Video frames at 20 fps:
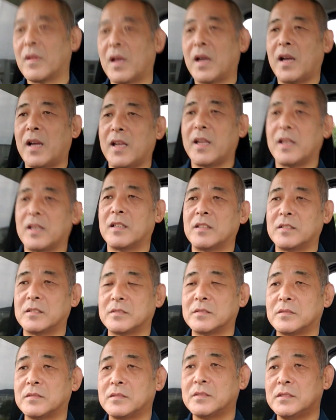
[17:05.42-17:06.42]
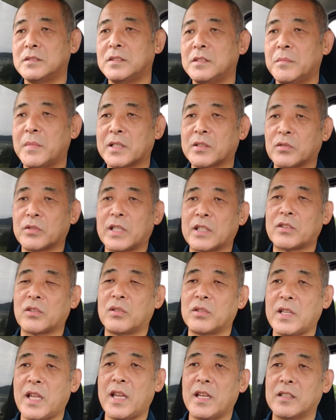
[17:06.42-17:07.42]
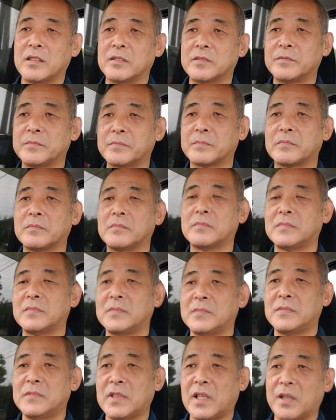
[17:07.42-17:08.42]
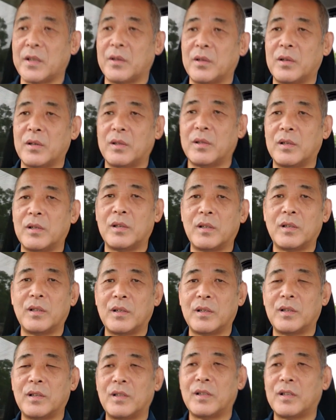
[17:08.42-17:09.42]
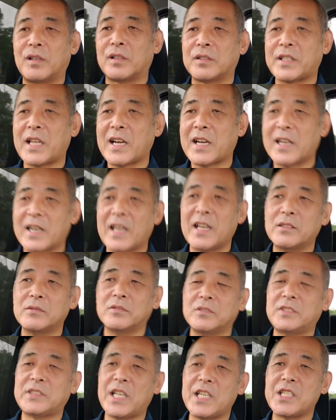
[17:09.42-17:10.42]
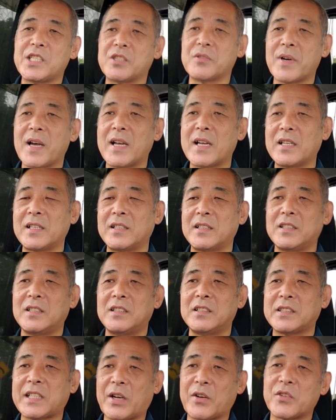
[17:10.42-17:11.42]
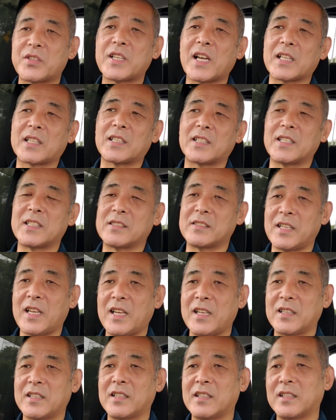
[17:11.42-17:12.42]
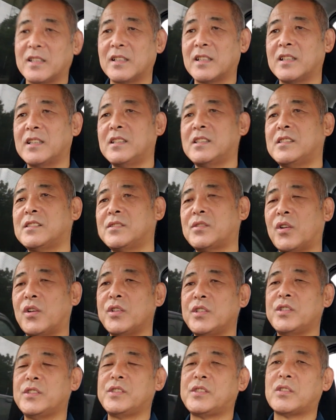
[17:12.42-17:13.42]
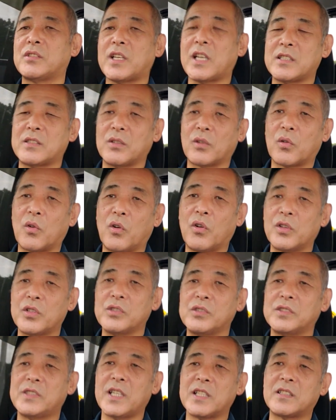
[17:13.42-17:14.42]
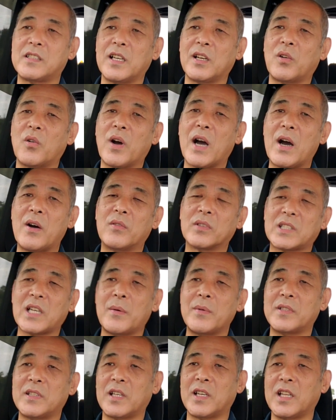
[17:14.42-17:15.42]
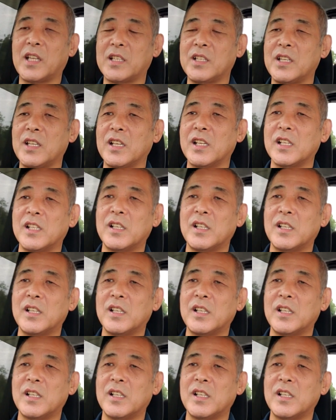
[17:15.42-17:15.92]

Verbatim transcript: はい、まあそんなとこであのー、だから運転手は楽しかったですね。そういう人たちと交流できてご飯を食べてね、